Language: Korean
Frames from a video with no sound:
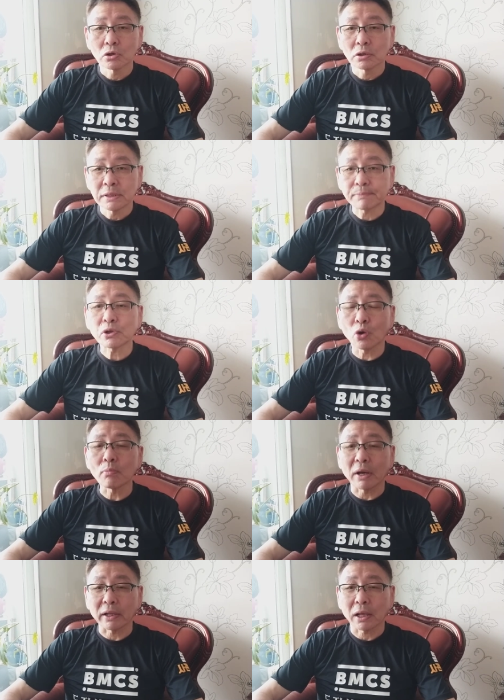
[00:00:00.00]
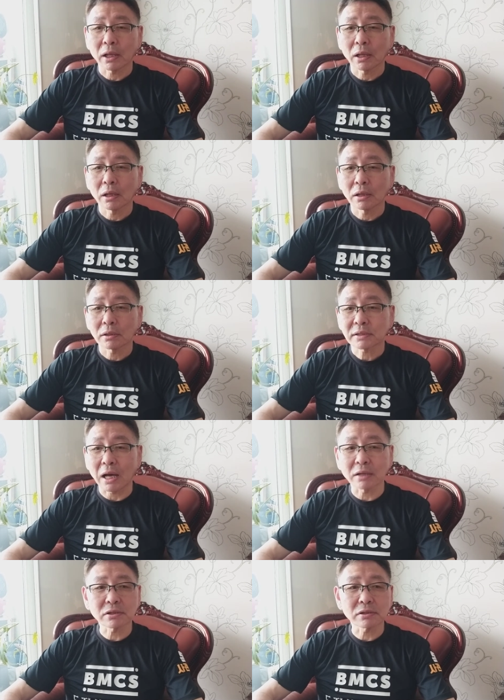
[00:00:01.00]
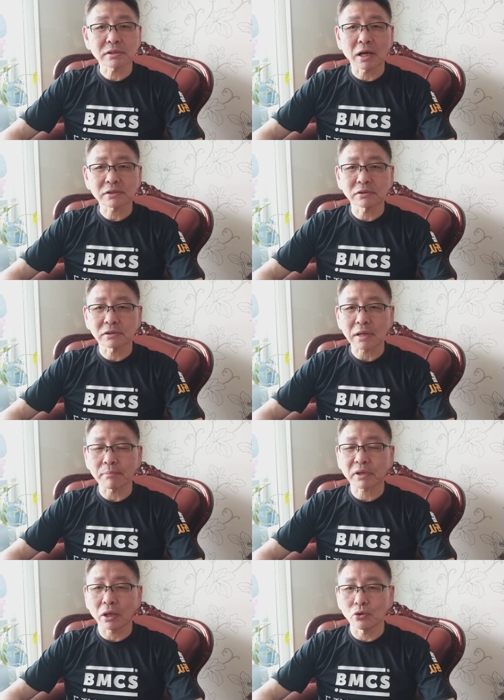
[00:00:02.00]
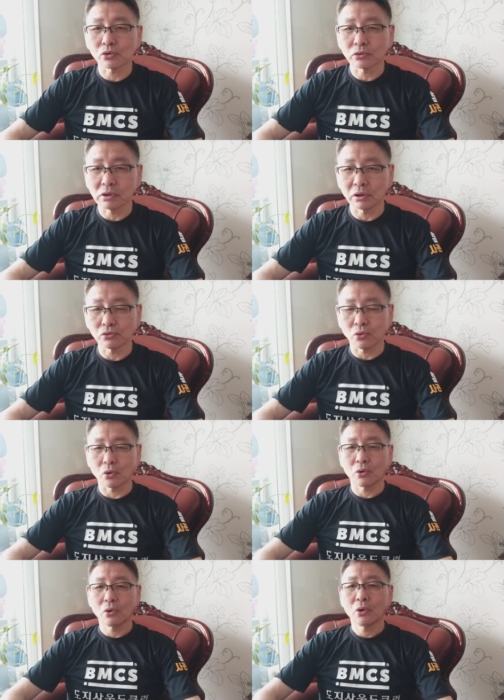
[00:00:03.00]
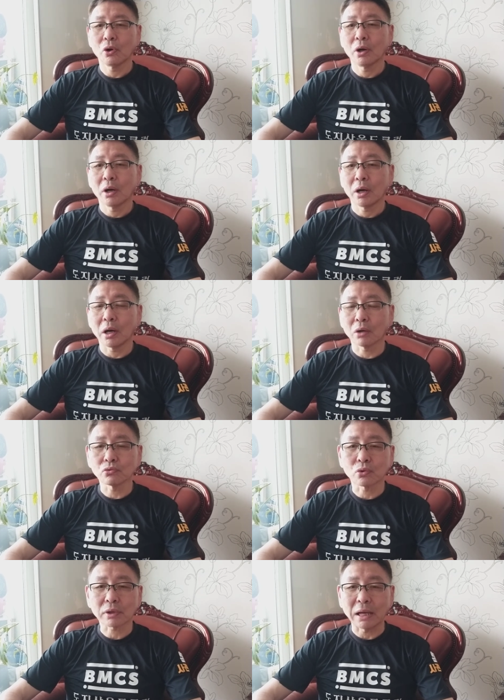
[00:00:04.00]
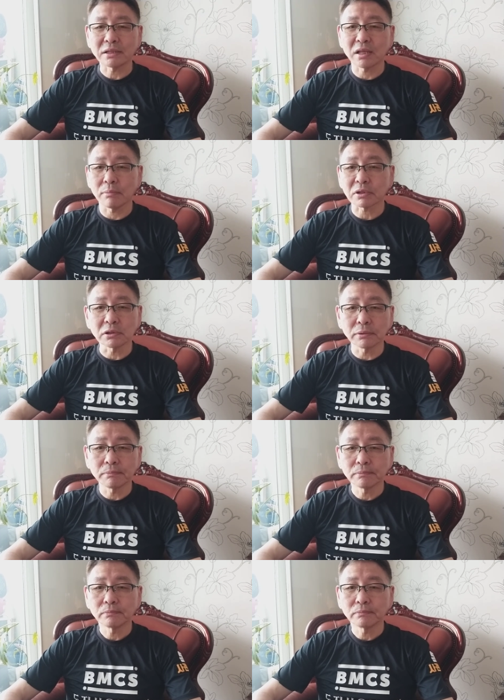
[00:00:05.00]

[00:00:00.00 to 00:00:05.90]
10개월 만에 4전 4승 3KO 승을 거두고 한국 라이트 헤비급